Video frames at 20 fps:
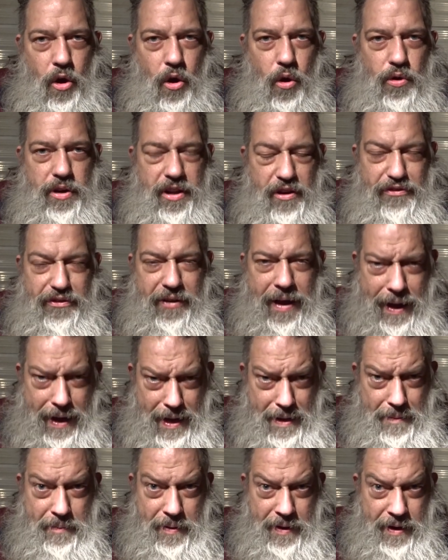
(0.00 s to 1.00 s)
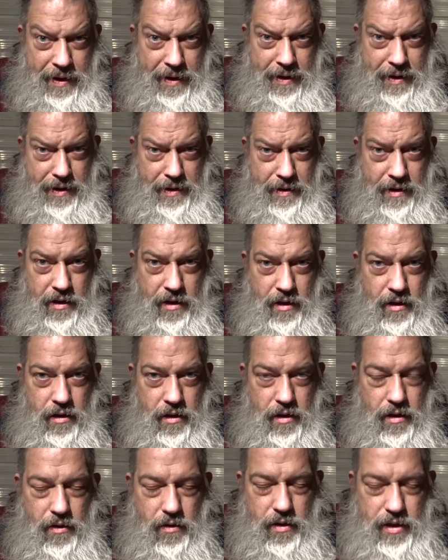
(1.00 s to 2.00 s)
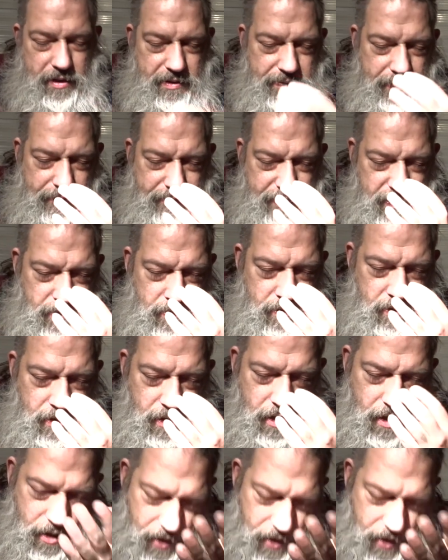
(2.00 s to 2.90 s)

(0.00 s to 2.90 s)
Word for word: Und auf einmal, und das war wie so ein,